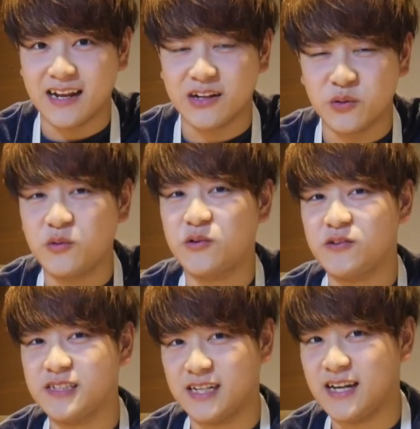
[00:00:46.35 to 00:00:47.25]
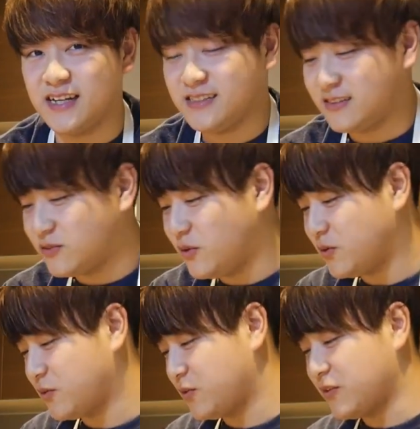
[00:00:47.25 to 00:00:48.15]
なんか独特じゃないすごい
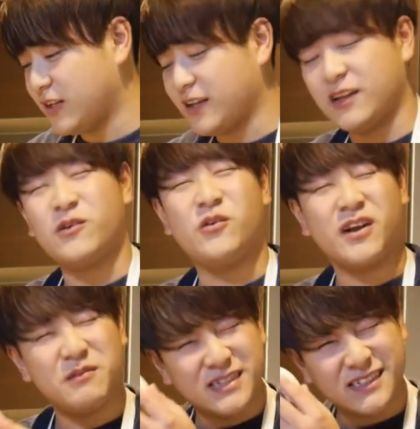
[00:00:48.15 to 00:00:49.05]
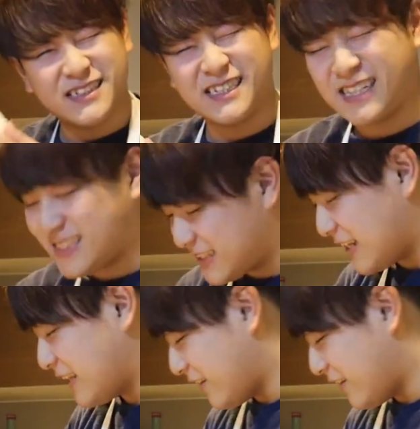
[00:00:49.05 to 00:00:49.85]
独特なんだけどこれがめちゃくちゃ大好きな